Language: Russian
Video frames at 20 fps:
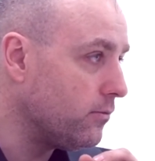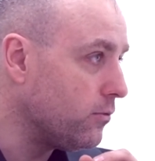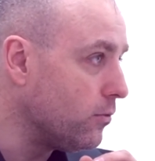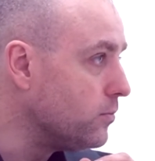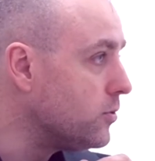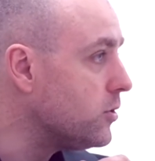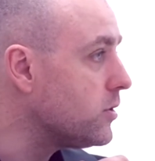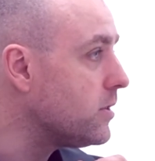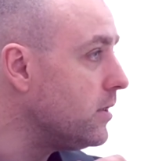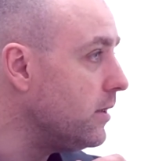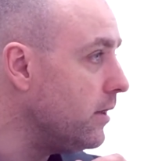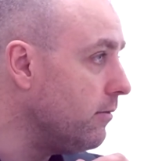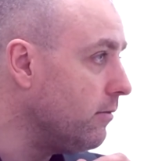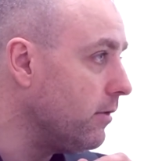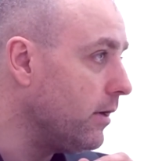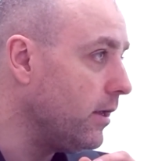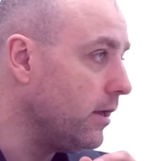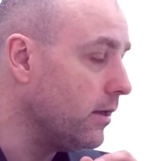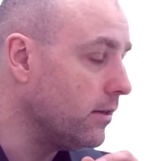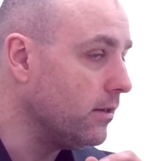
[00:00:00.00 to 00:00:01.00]
в том числе и
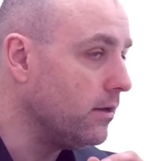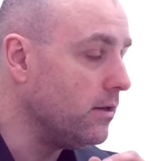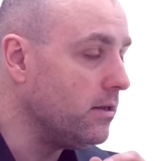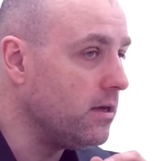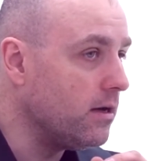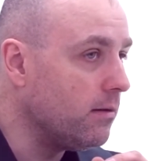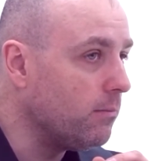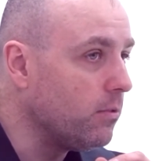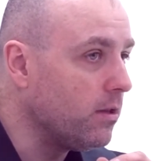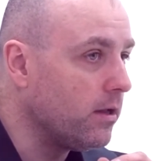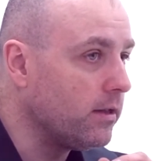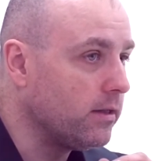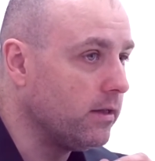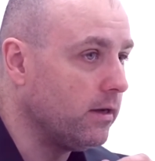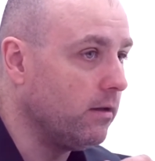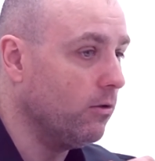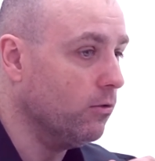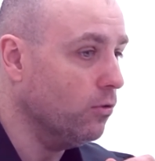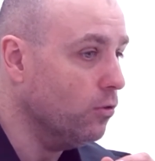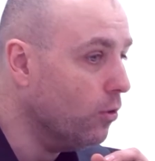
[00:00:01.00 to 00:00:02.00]
военной, не обладала.